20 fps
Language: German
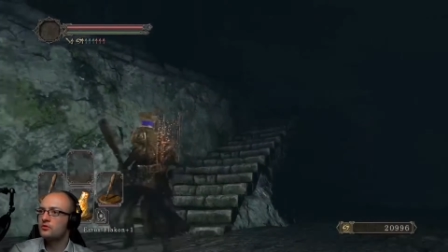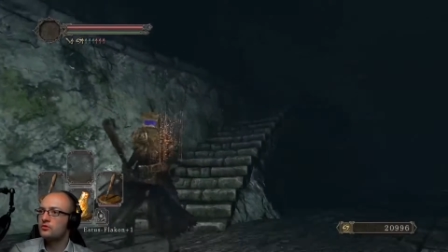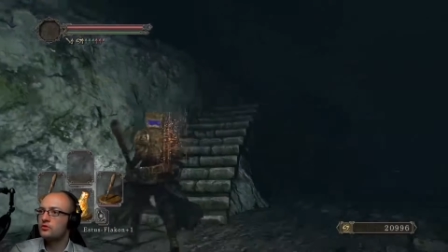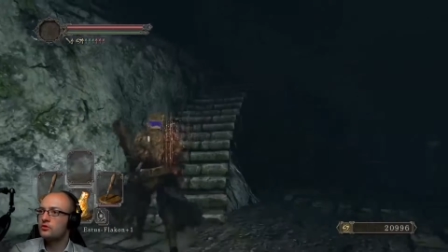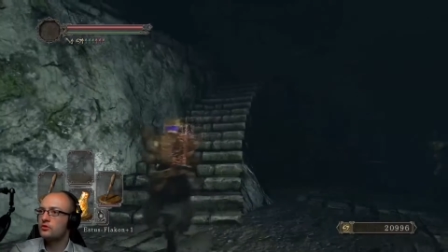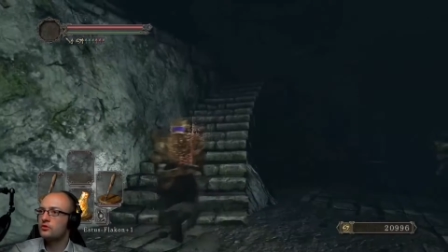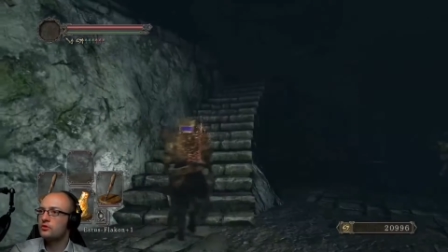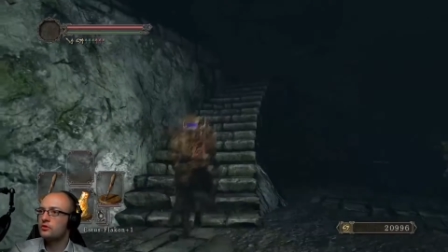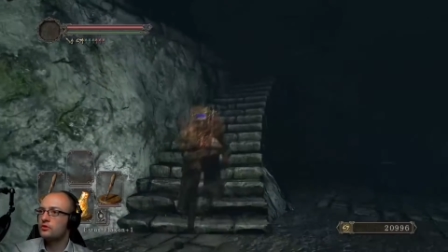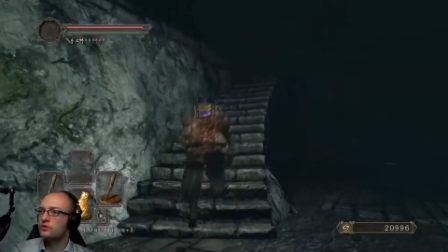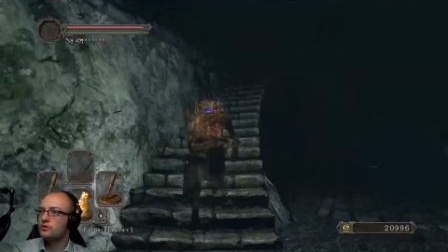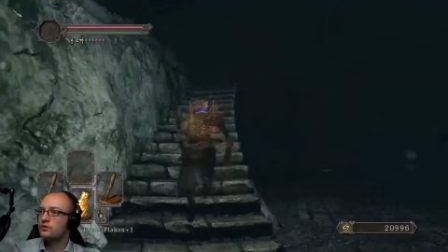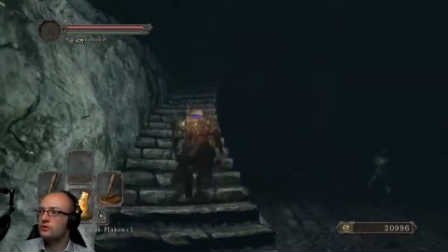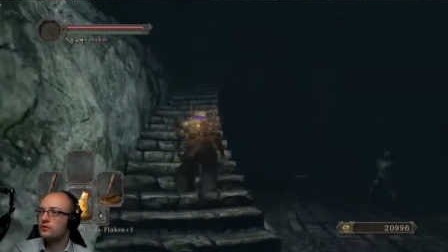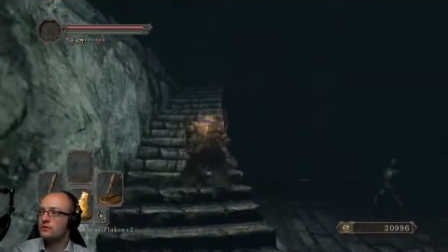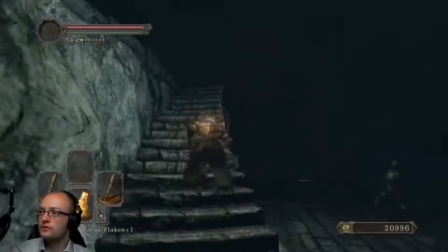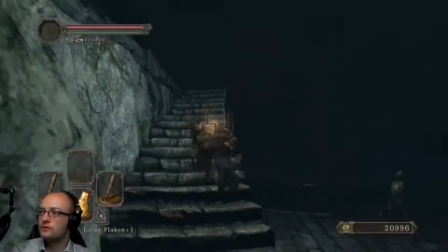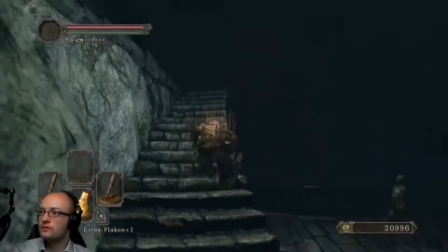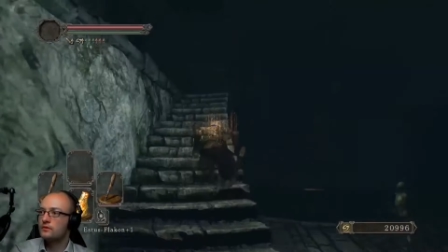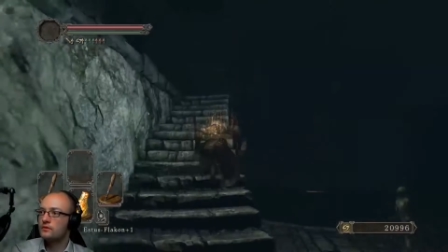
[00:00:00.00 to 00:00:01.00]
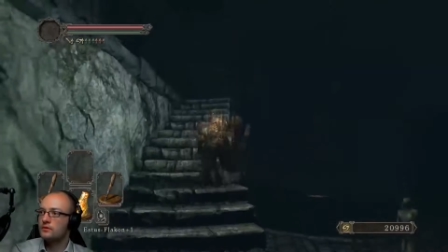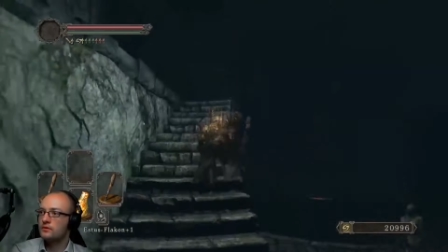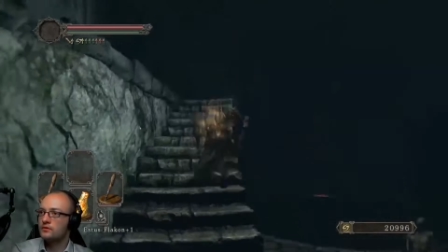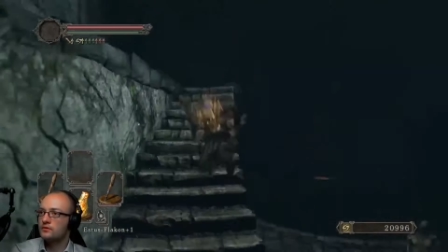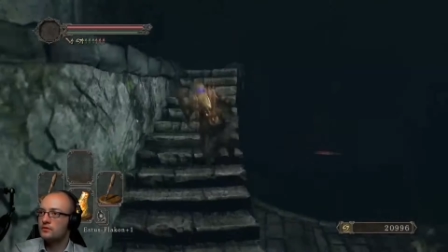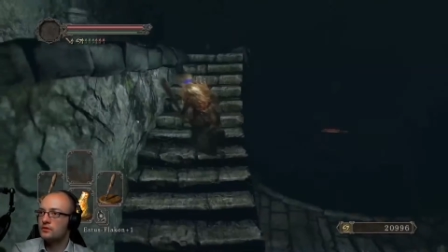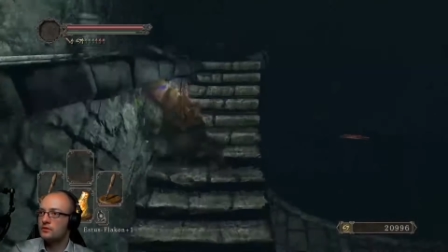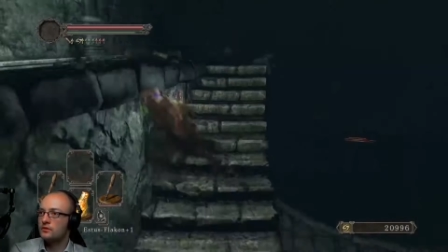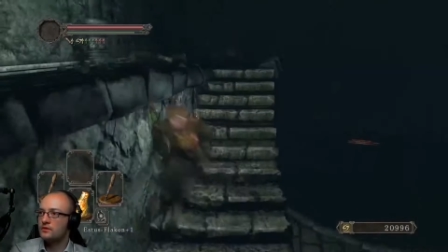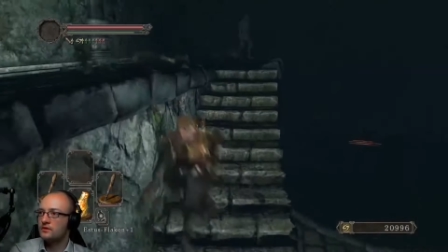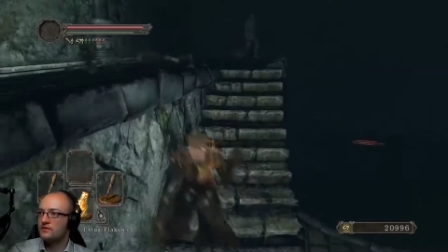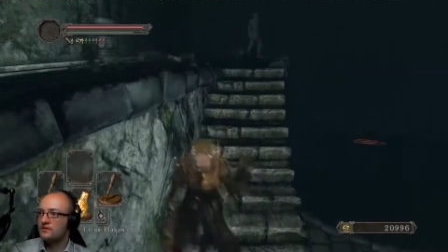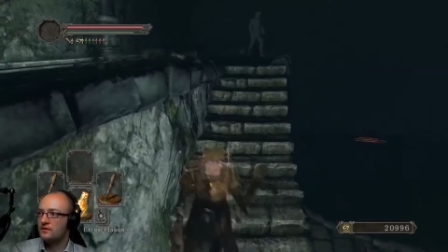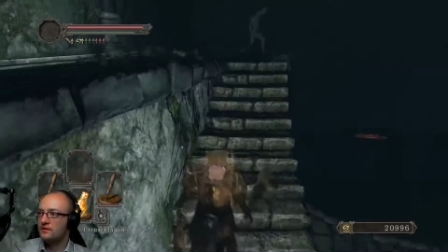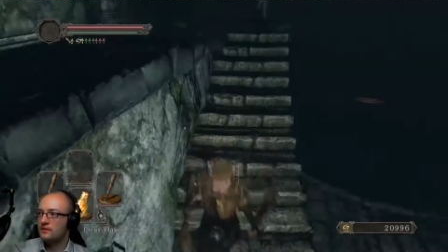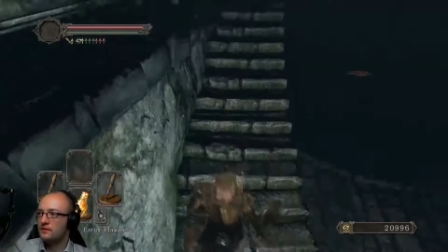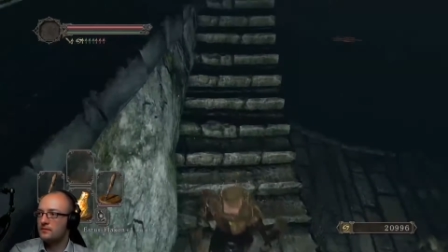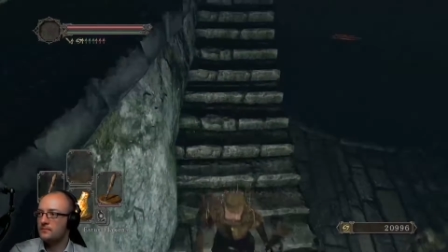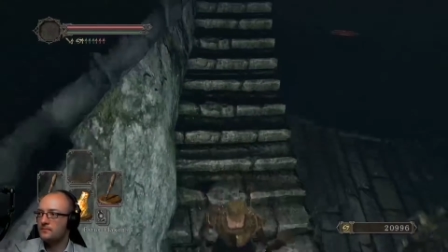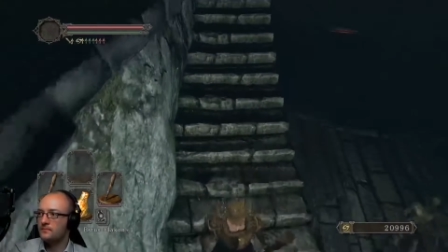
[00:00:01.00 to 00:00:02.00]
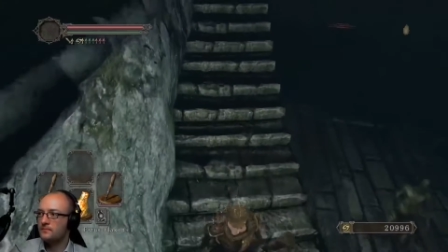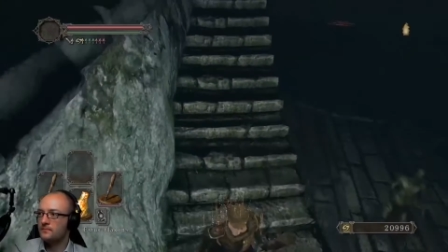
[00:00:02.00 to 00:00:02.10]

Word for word: Okay, dann nicht. Doch, da ist einer.